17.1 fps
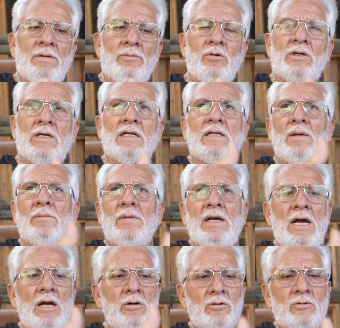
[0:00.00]
Porque
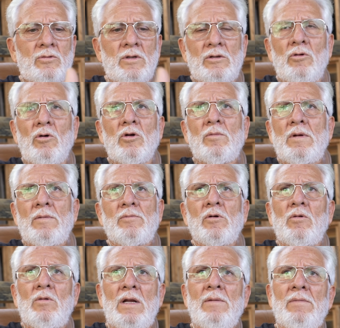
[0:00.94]
también hay otro enorme
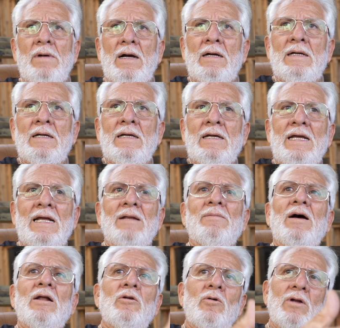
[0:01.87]
problema. El
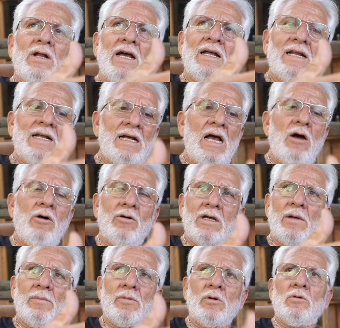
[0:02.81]
valor agregado
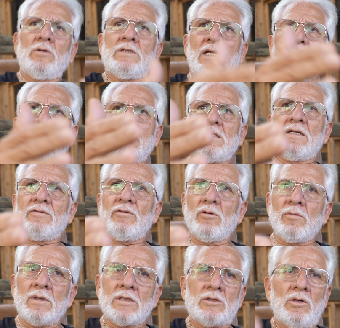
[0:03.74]
que produce la
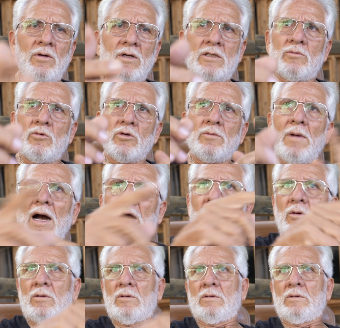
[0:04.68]
transformación es muy bajo.